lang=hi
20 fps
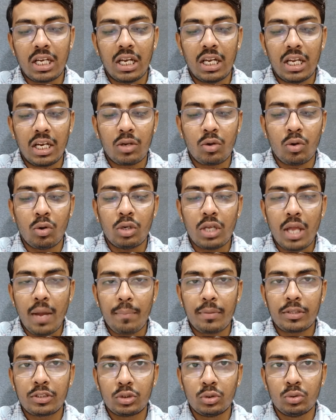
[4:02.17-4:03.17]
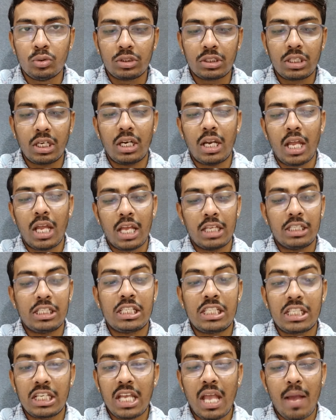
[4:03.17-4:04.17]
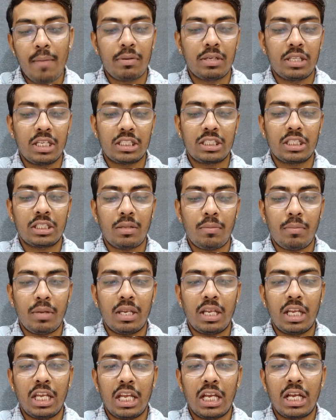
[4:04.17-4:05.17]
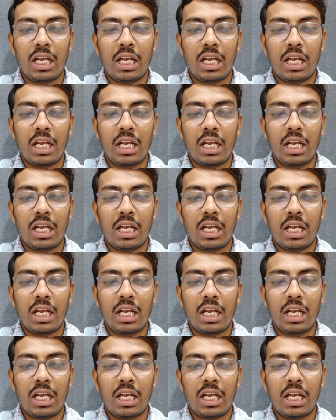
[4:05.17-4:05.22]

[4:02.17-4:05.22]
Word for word: कलर को यहाँ पर चूज करना है जैसे कि यहाँ पर देख सकते हैं मैंने